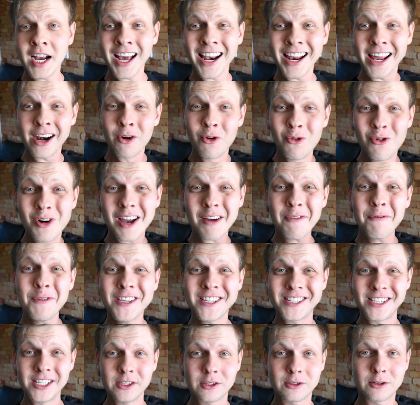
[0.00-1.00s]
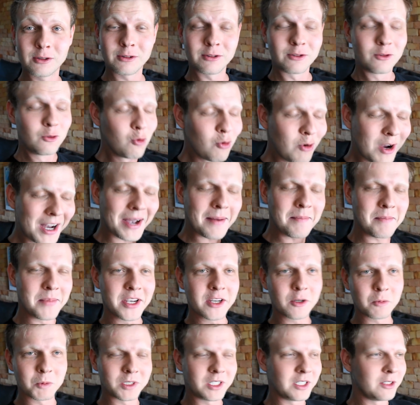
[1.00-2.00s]
Galera, eu nunca fiz isso, nunca
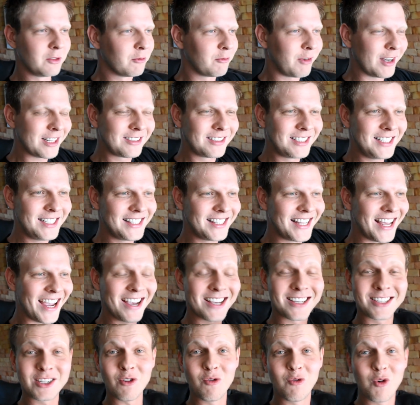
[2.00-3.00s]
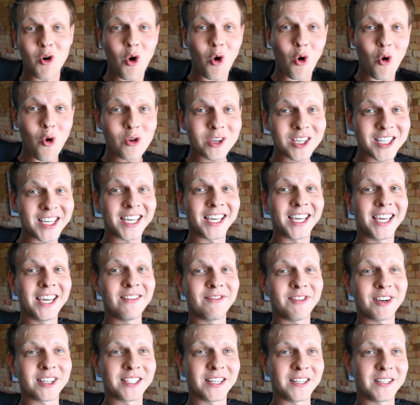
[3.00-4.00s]
mesmo, assim, não faço ideia se eu vou
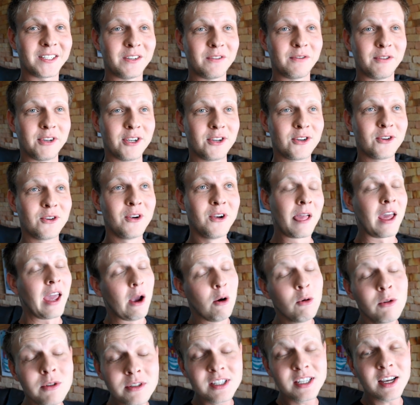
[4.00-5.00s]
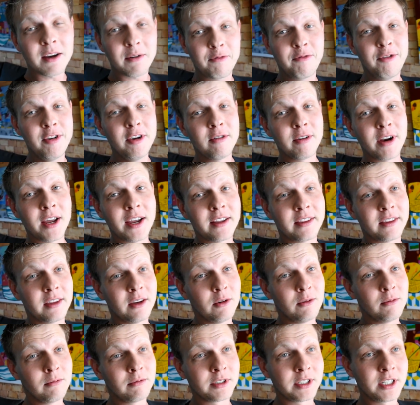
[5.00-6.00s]
conseguir fazer esse vídeo. É um desafio, né?
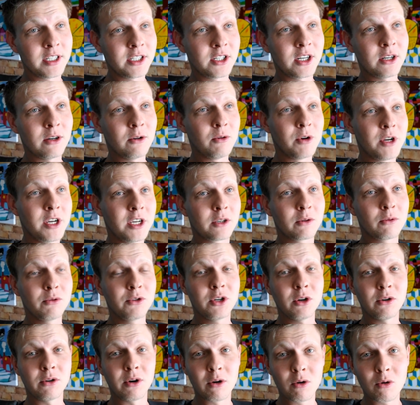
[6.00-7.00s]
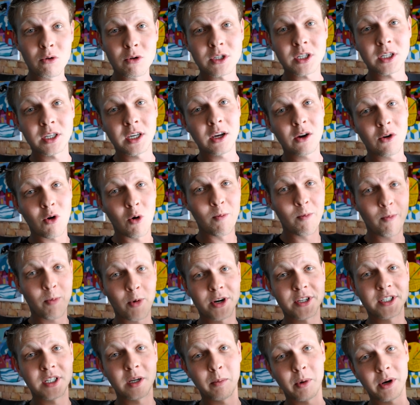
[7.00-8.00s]
Então existe o risco de eu não conseguir, como
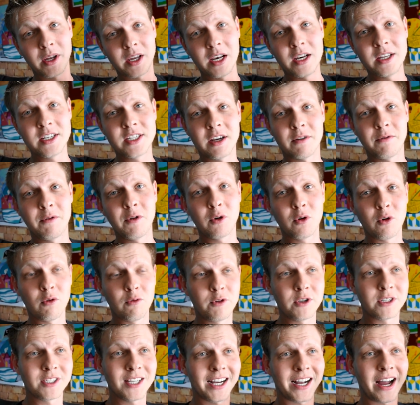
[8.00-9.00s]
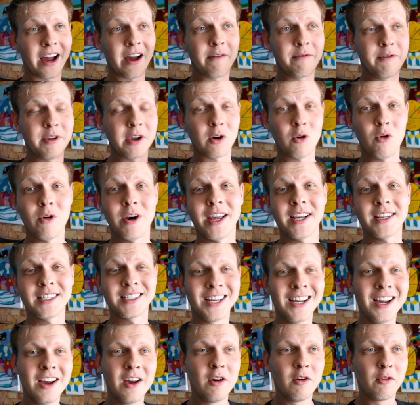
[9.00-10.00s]
por exemplo aquele desafio que eu fiz da garrafinha
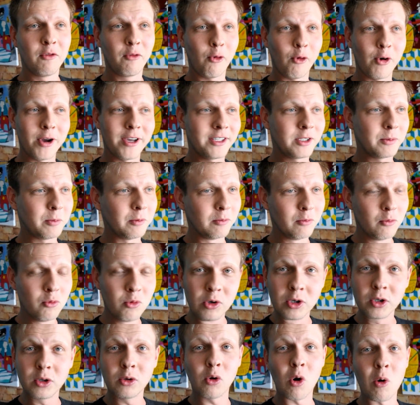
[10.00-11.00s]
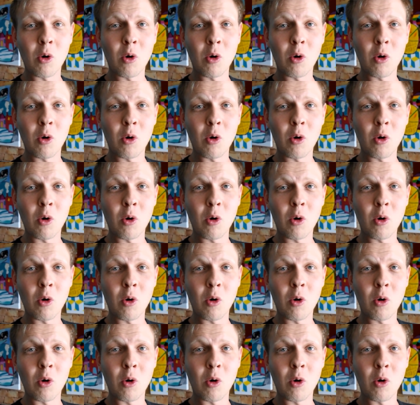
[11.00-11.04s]
Conex, foi tipo muito